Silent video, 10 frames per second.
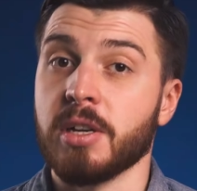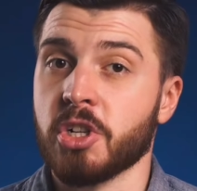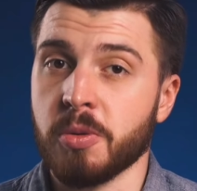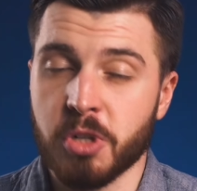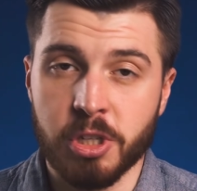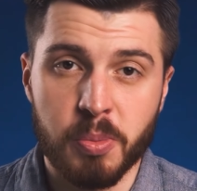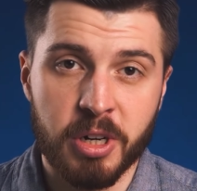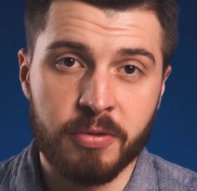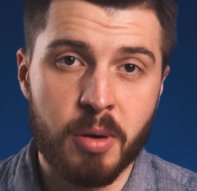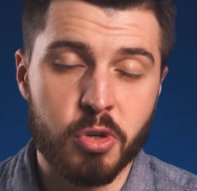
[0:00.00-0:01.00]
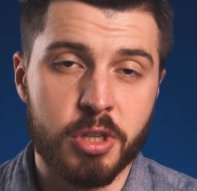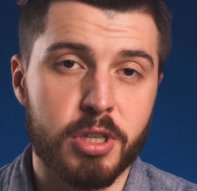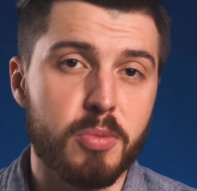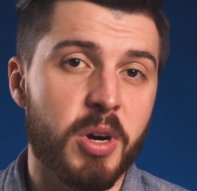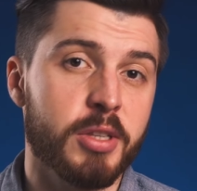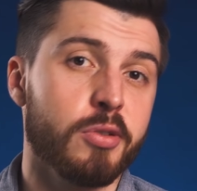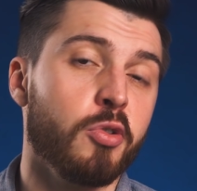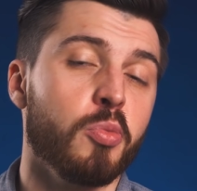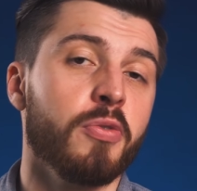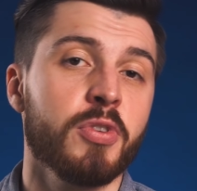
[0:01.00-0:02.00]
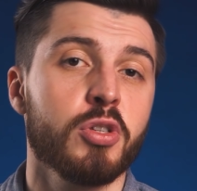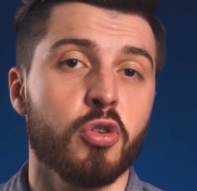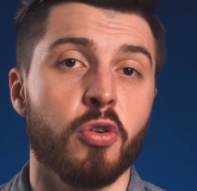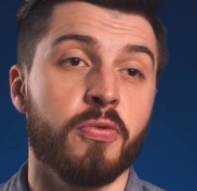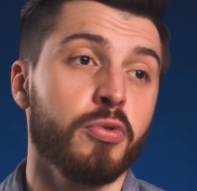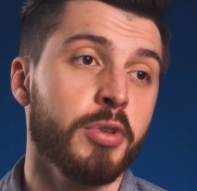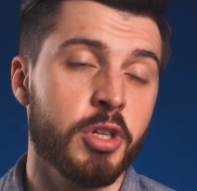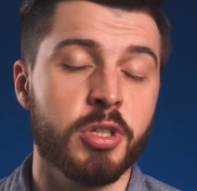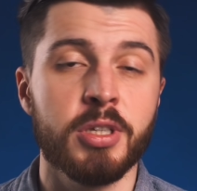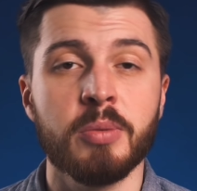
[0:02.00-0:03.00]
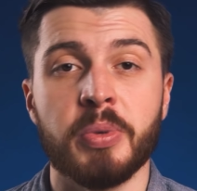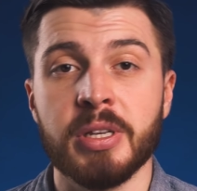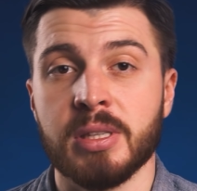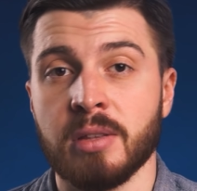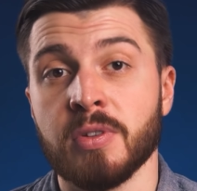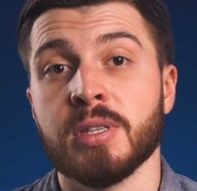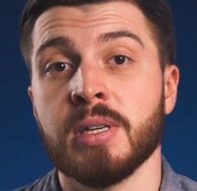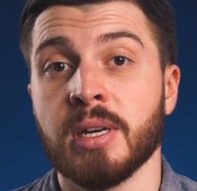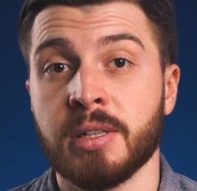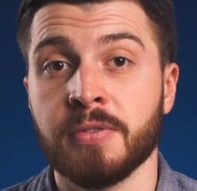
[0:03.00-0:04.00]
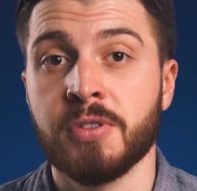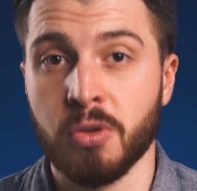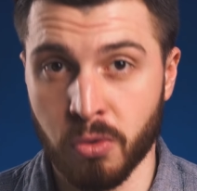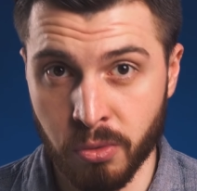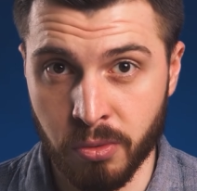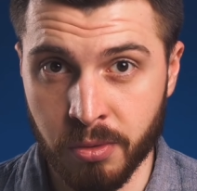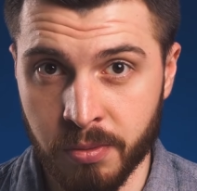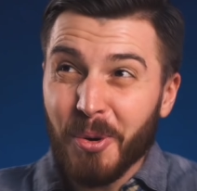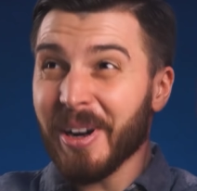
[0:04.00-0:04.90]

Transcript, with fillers: Также M6 Mark II может снимать слому видео Full HD при 120 кадрах в секунду